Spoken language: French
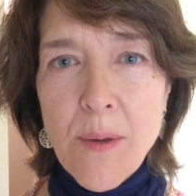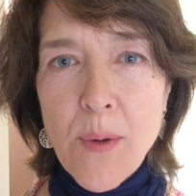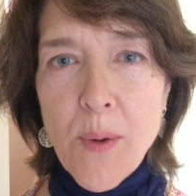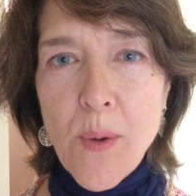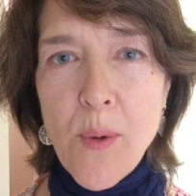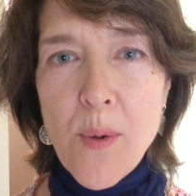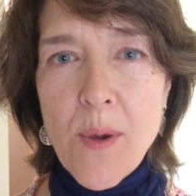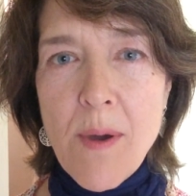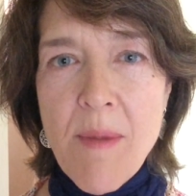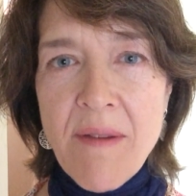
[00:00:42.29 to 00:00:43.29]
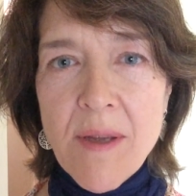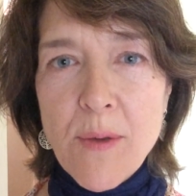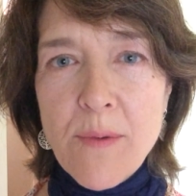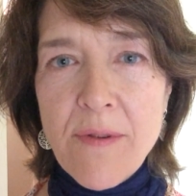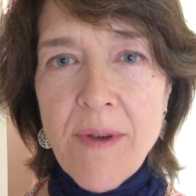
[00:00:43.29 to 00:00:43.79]
heureux comme
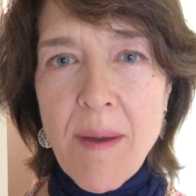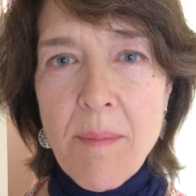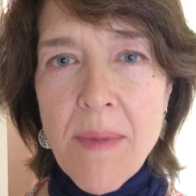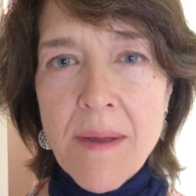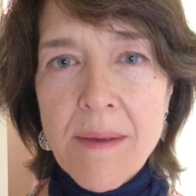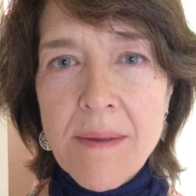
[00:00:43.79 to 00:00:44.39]
avec une femme.